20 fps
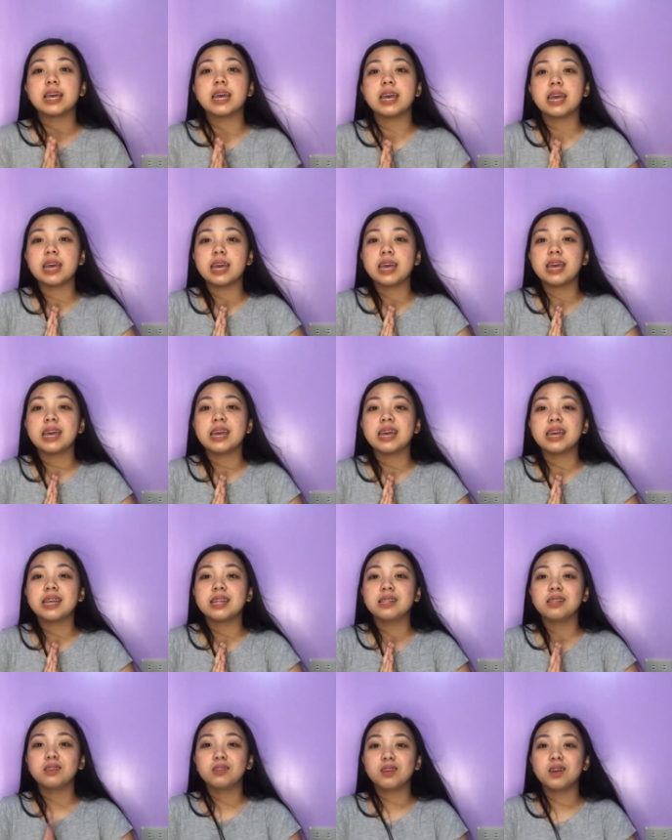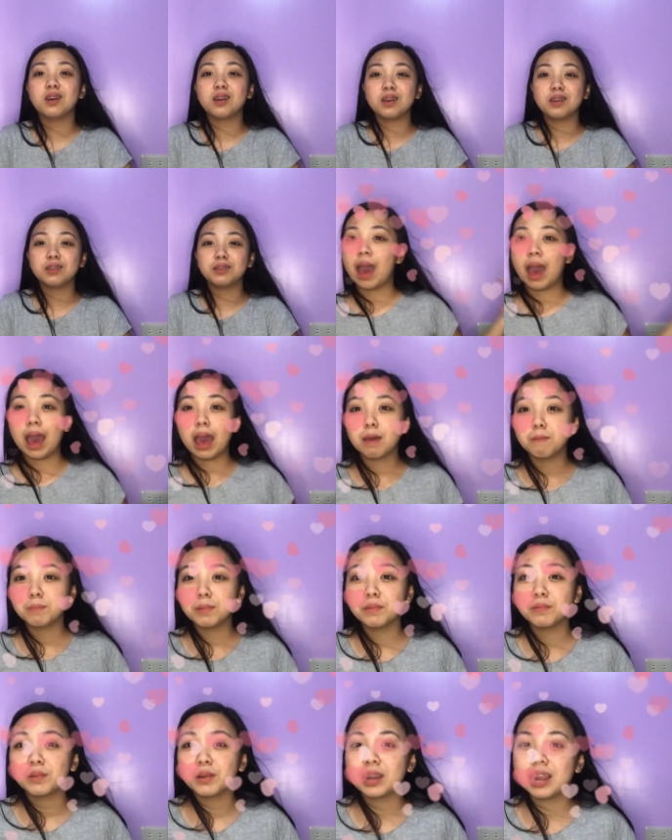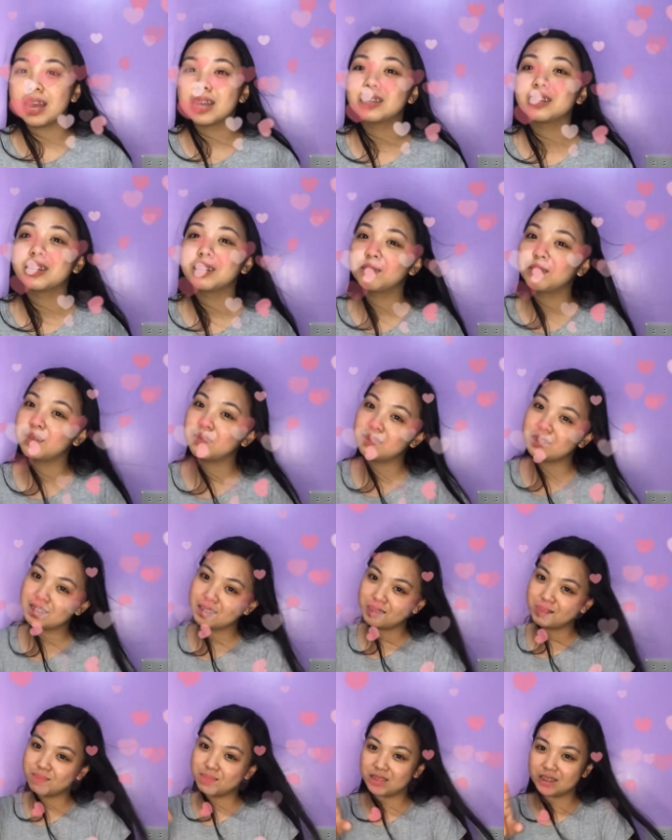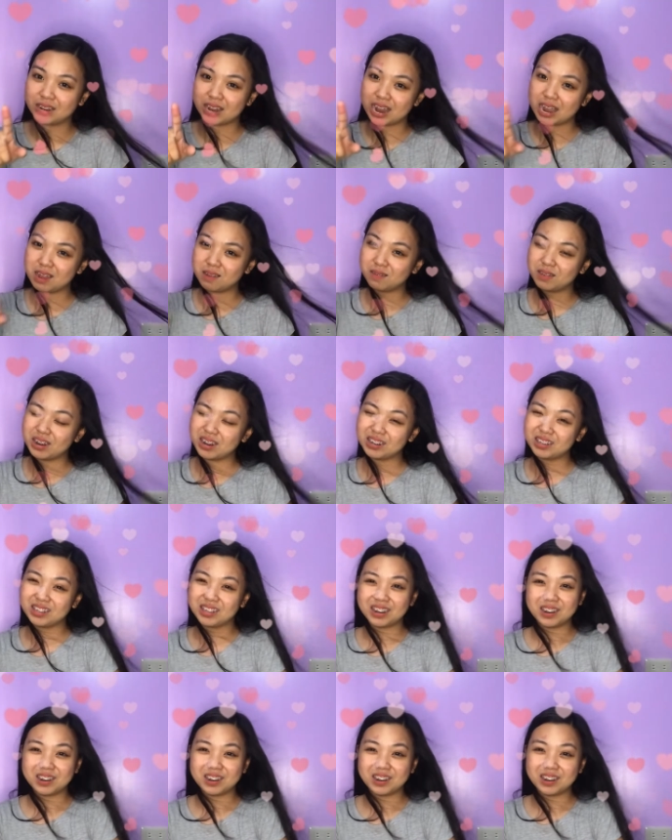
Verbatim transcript: And yun, happy 450 subscribers.